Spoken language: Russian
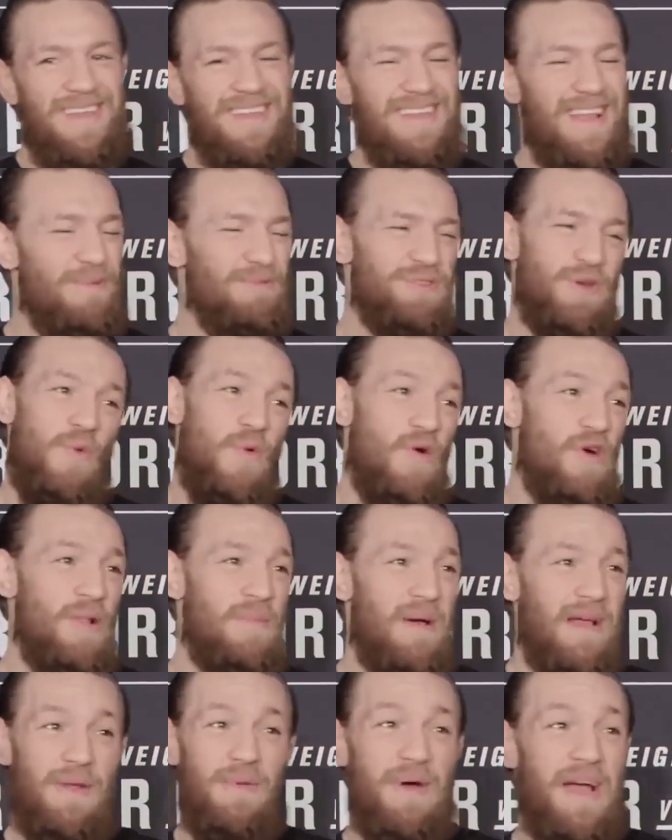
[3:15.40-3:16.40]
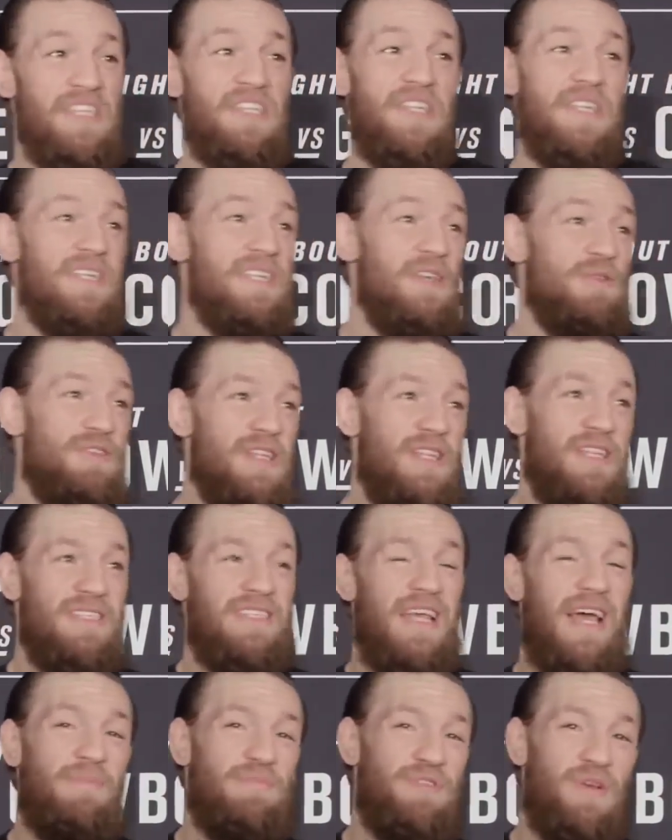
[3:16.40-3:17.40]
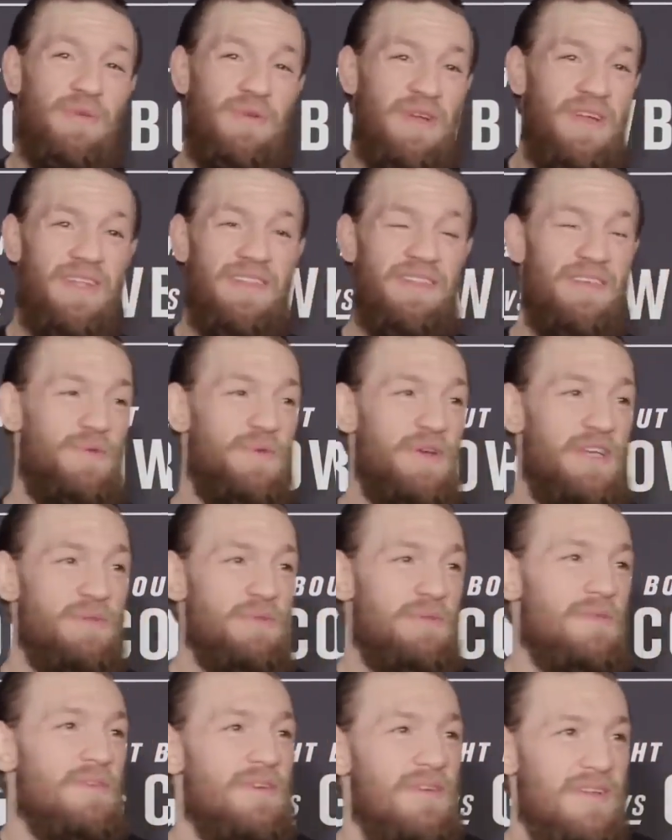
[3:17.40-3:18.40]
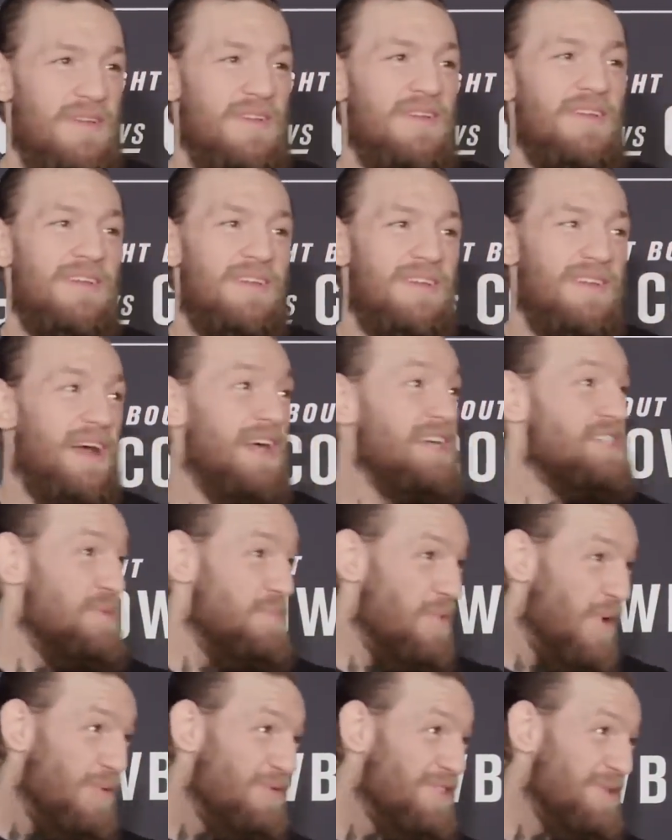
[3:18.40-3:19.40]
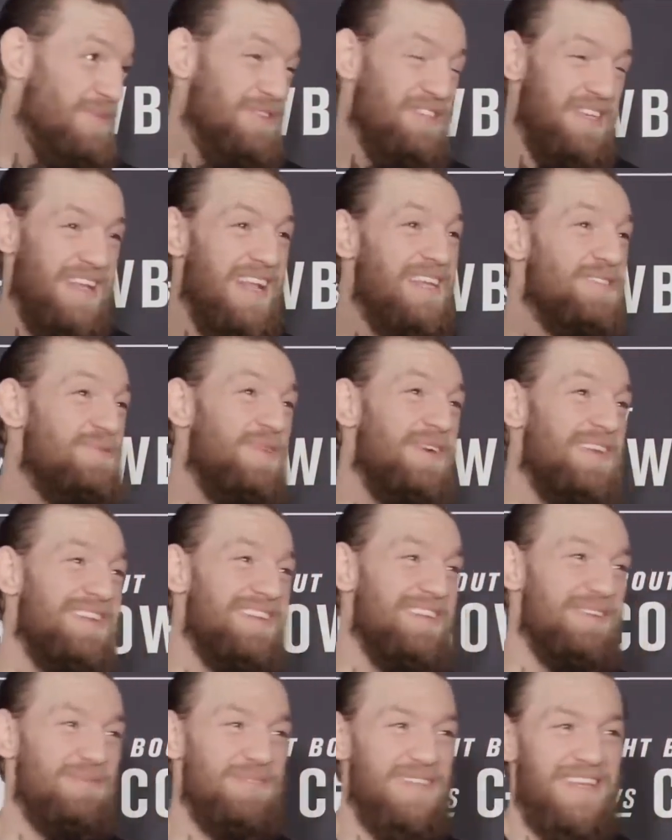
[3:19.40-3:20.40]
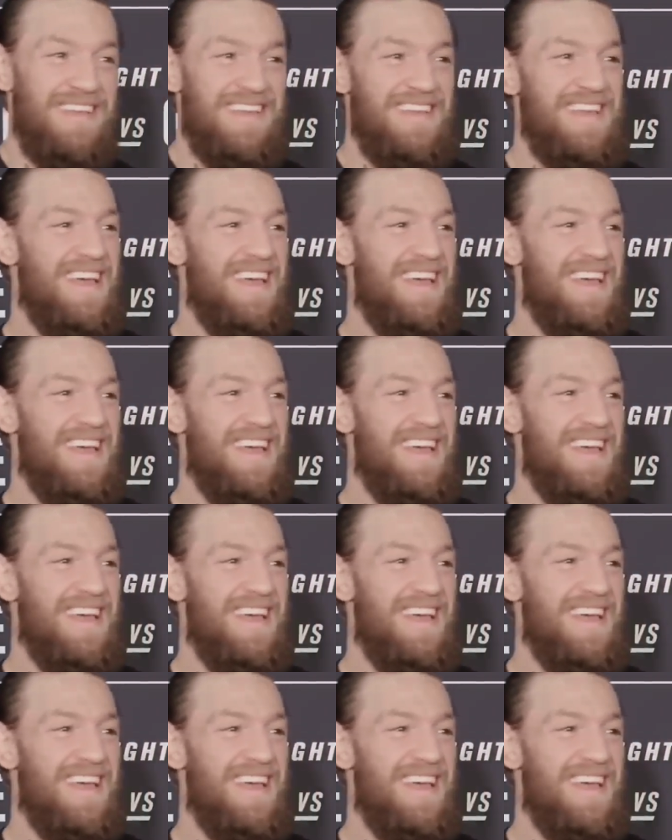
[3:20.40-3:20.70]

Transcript: Это было довольно давно, и на этой подготовке я не бил. Но это потому, что я ее сломал.